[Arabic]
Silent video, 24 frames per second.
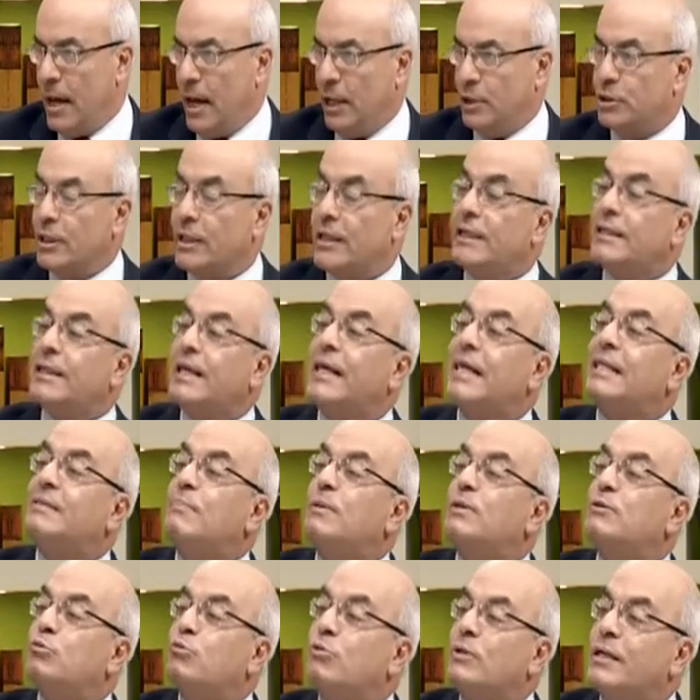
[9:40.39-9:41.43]
عشان كده كانت
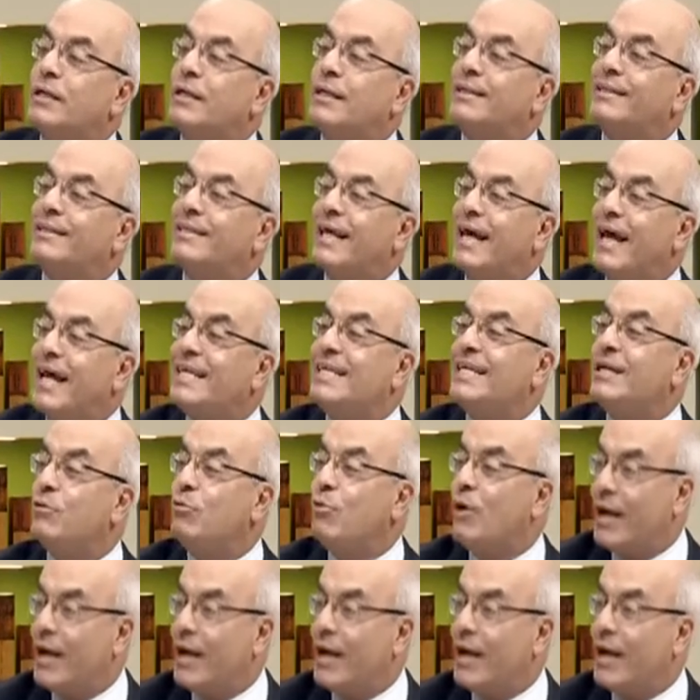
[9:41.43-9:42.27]
مسؤولية أي